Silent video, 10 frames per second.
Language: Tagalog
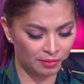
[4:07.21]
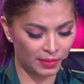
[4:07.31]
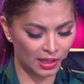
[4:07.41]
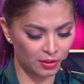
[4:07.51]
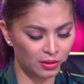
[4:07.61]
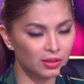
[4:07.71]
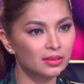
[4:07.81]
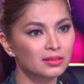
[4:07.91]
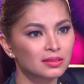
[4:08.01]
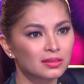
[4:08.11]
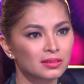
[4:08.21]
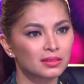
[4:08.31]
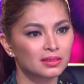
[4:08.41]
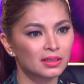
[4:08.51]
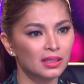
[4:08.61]
Pero,
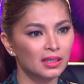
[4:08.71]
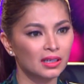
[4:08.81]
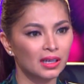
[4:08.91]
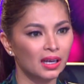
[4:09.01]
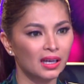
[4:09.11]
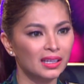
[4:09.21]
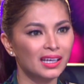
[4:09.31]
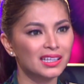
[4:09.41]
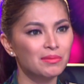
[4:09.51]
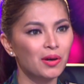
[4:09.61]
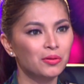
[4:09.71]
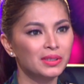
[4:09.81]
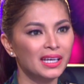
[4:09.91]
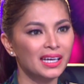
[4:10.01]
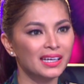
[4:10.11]
hindi kita
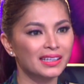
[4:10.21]
mahuli eh.